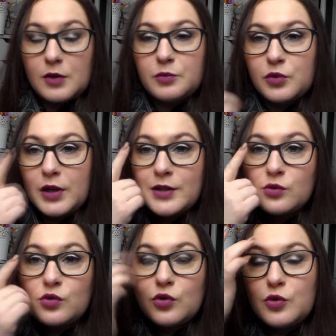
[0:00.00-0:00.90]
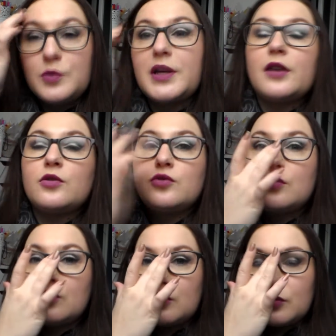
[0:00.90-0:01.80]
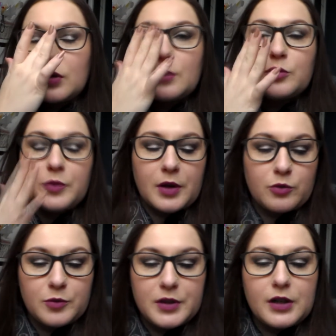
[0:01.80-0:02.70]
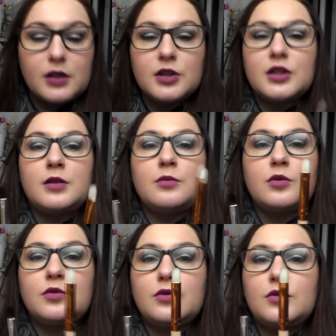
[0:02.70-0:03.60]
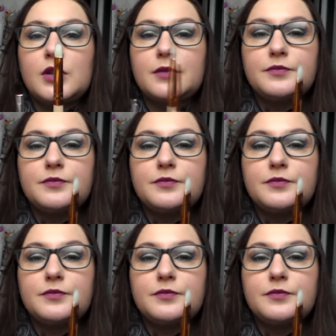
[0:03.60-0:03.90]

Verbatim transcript: pour la zone de lumière juste sur la paupière mobile. Je l'aime beaucoup celui-là.